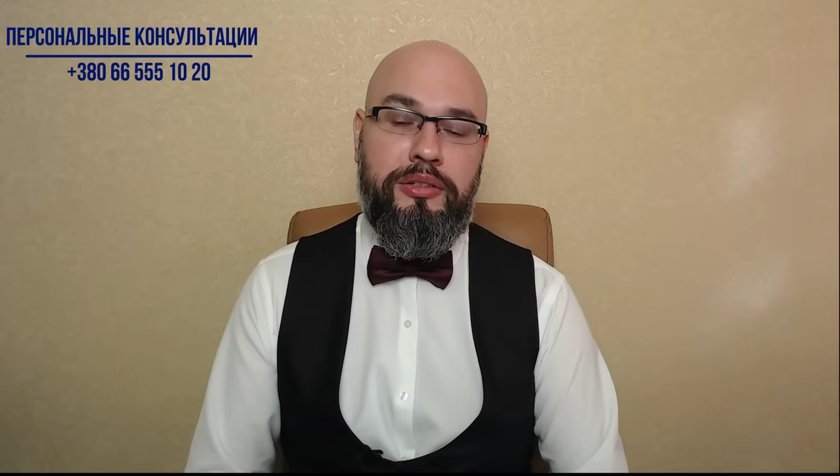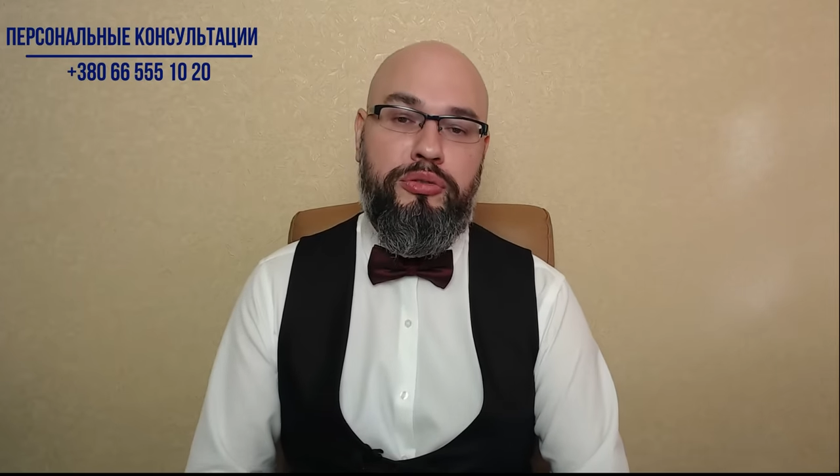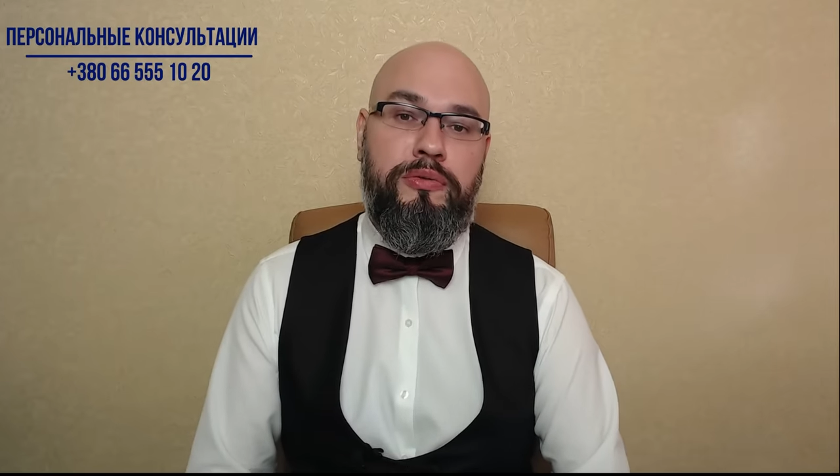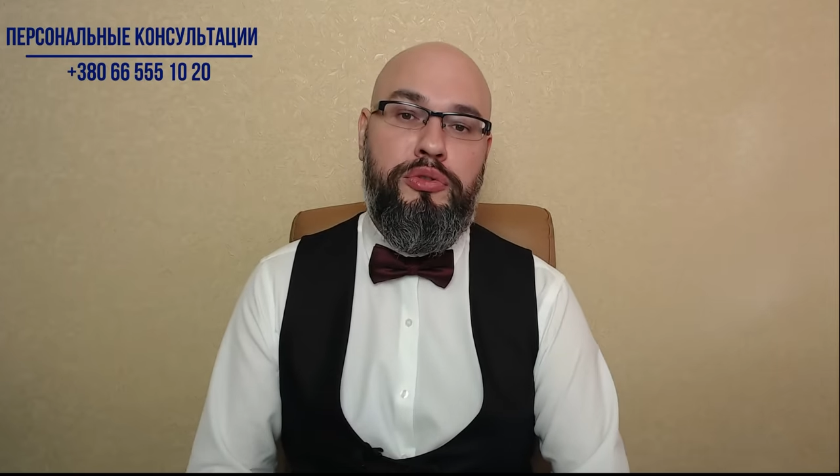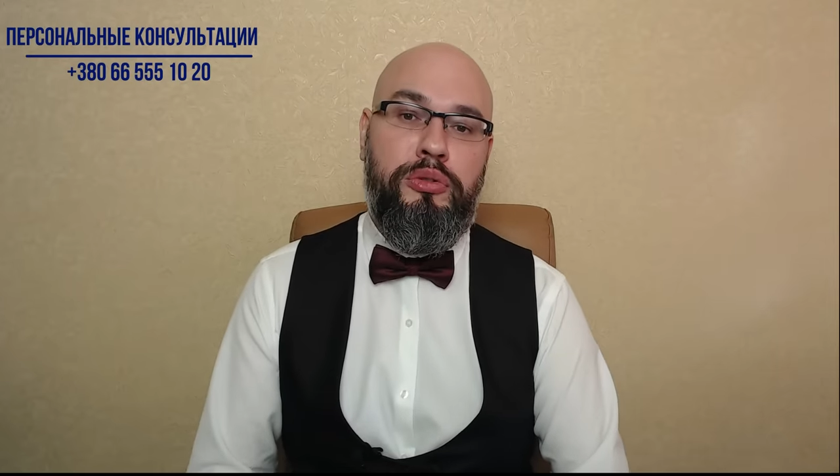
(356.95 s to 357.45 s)

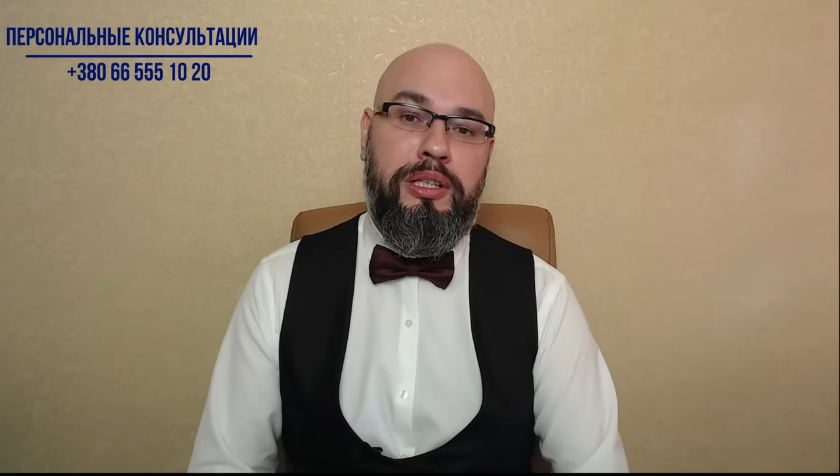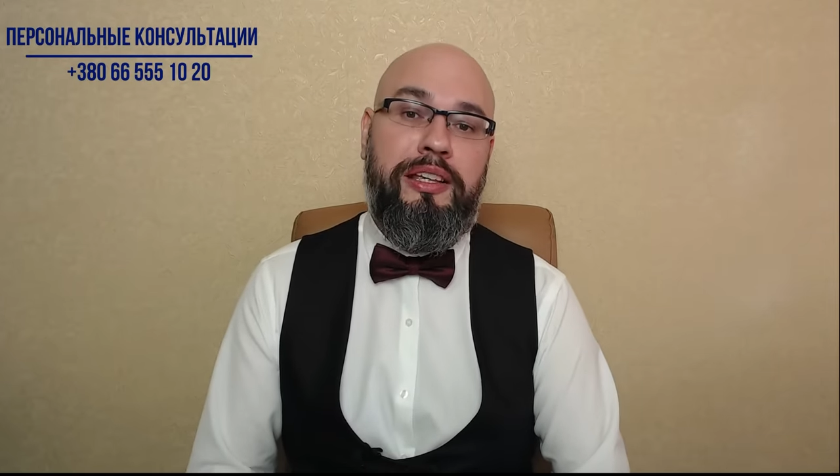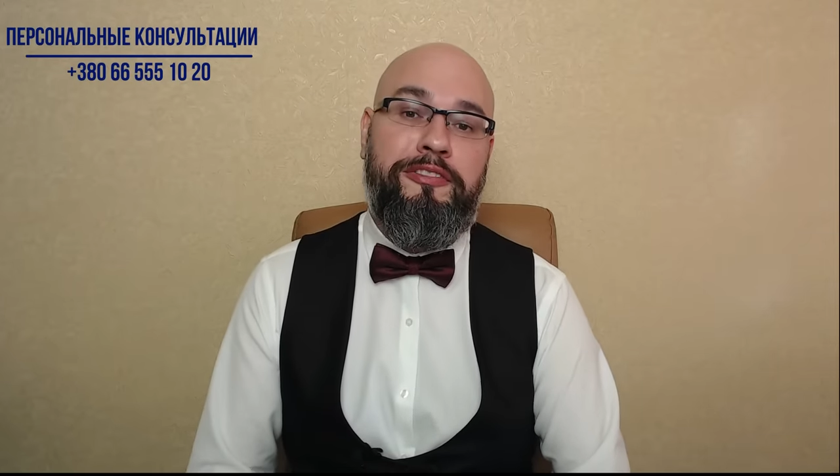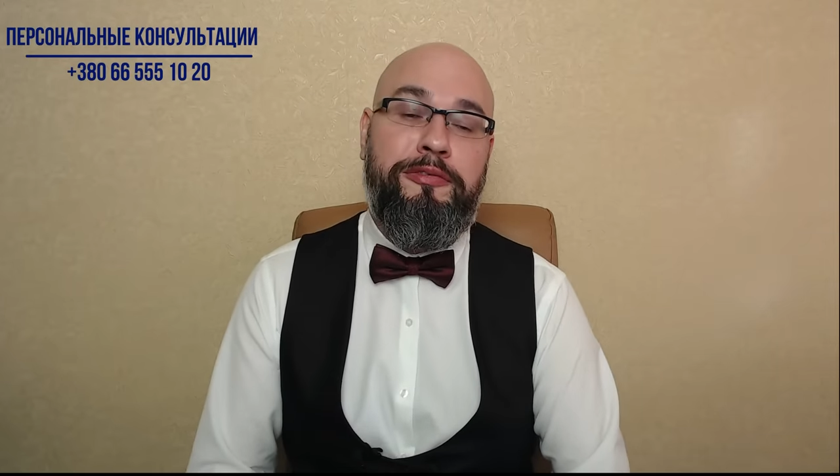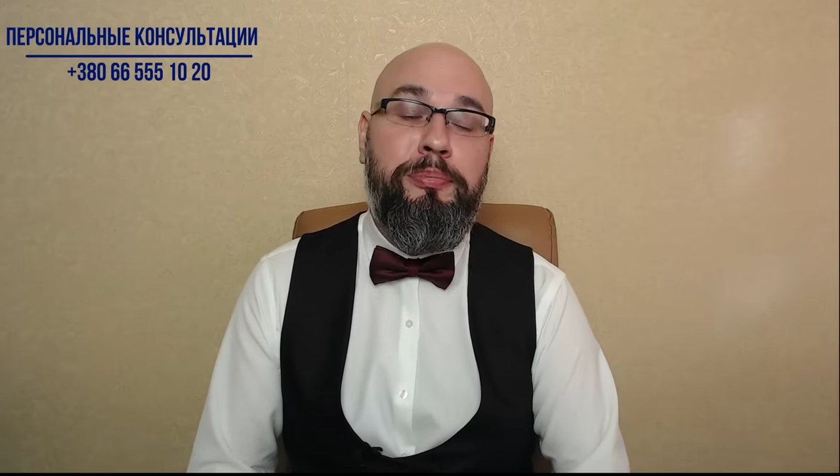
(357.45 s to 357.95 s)
что
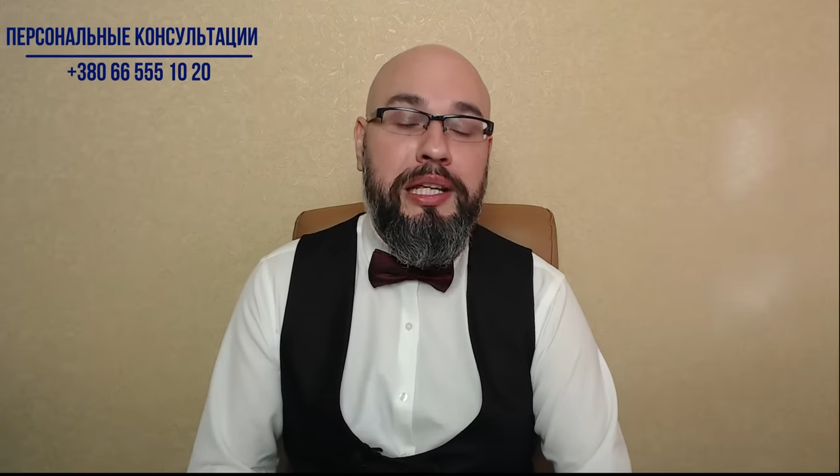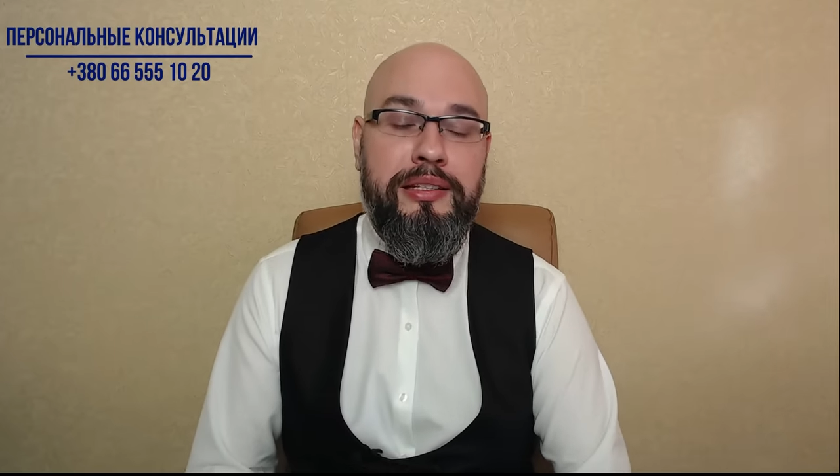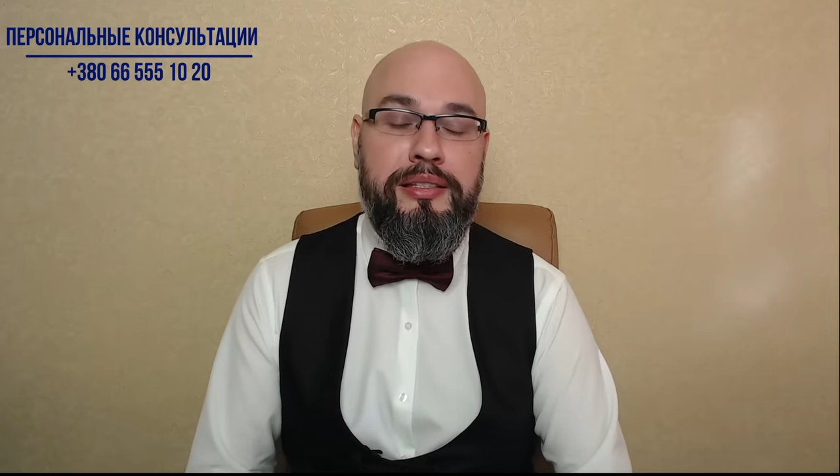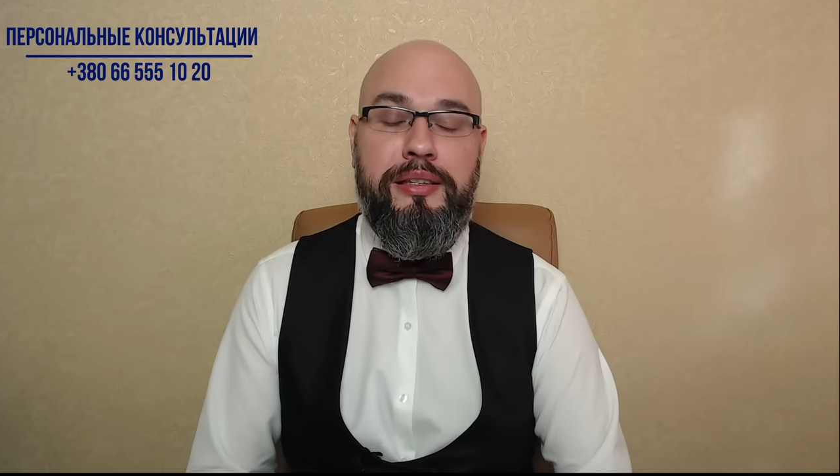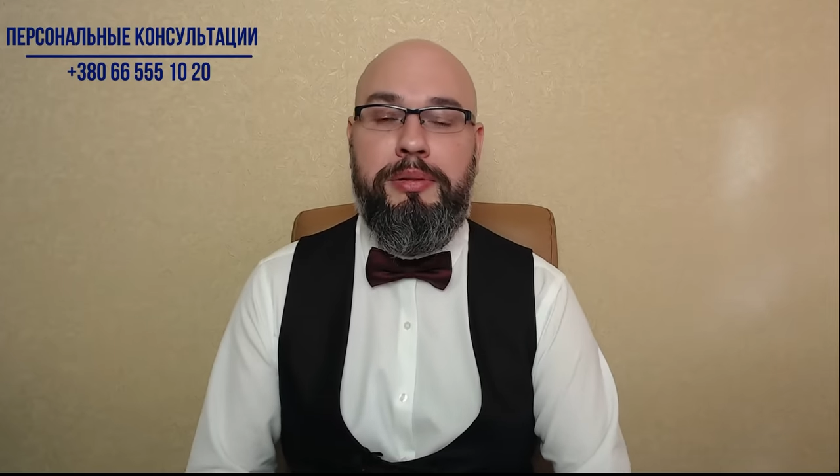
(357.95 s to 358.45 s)
все-таки в
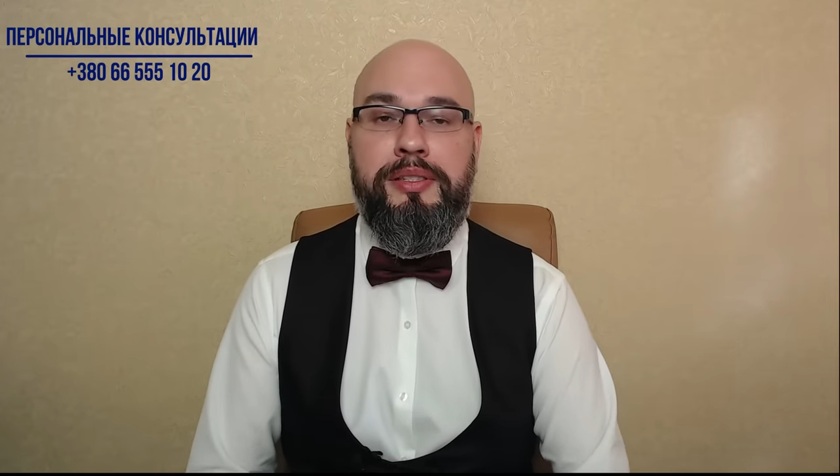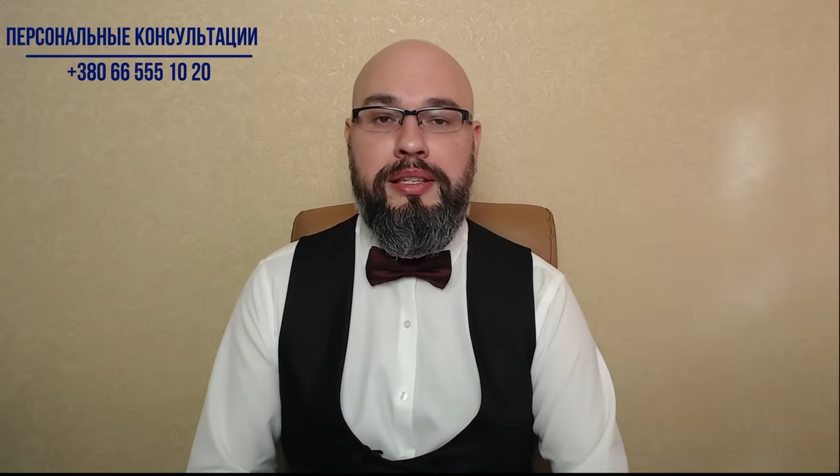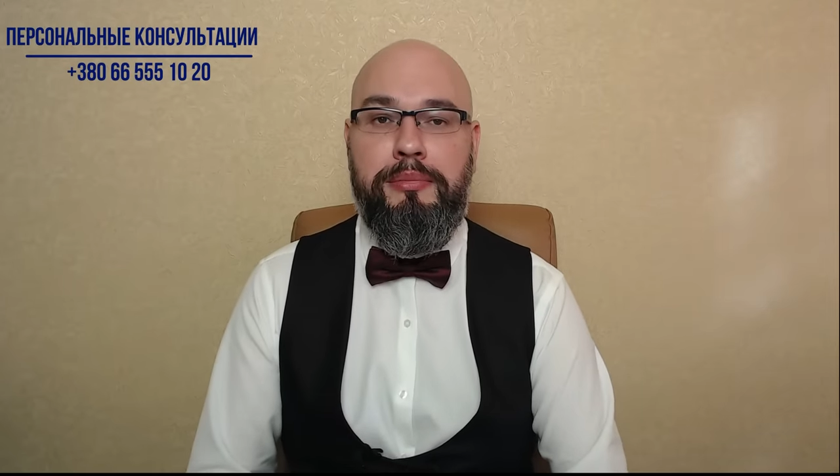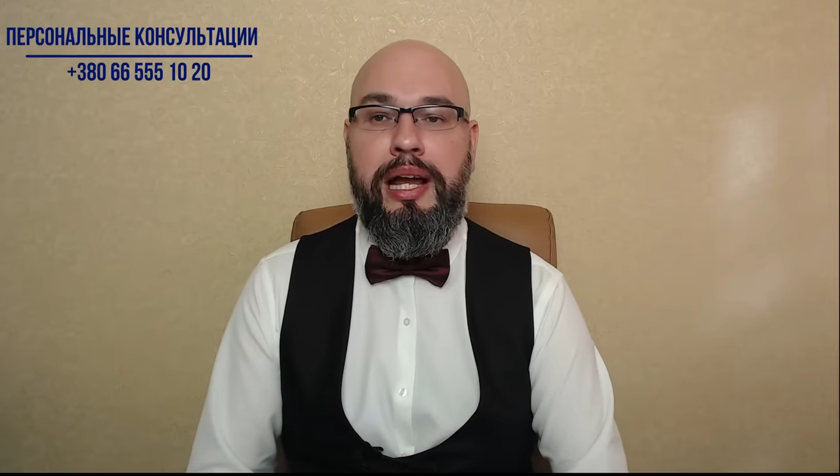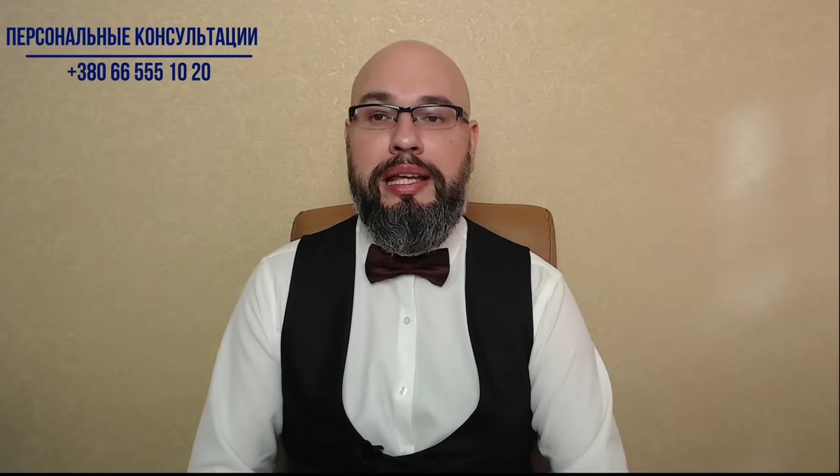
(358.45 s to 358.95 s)
принципе
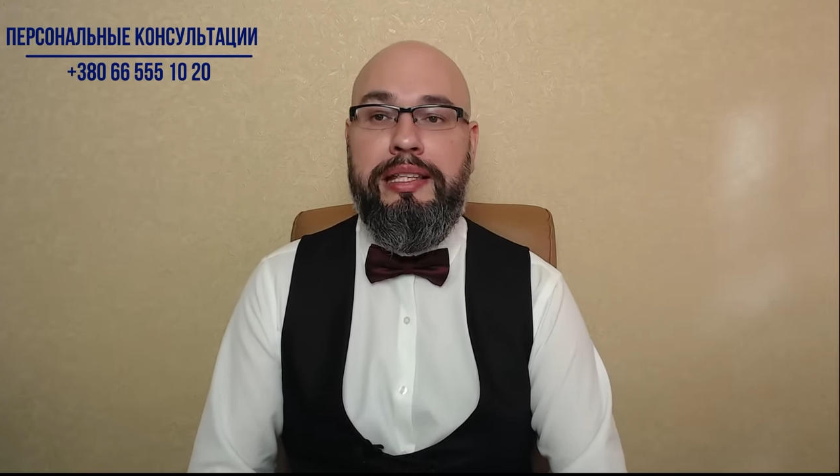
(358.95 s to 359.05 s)
сама